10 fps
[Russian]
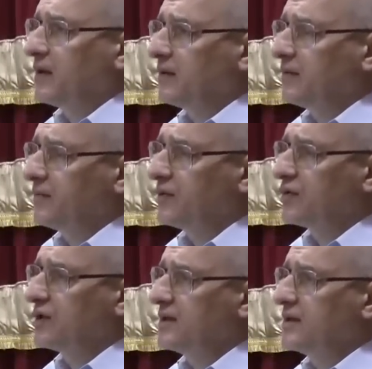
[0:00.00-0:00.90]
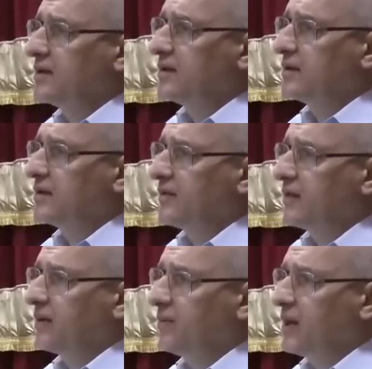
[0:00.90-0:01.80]
э, всю жизнь
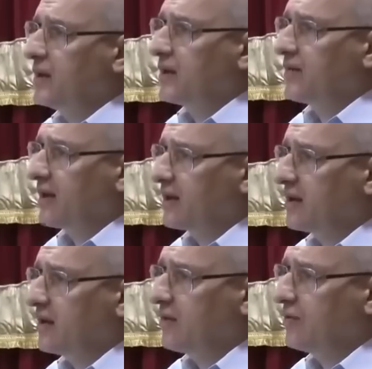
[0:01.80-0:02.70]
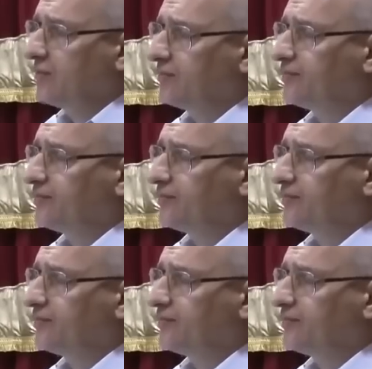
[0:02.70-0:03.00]
пили на квартиру.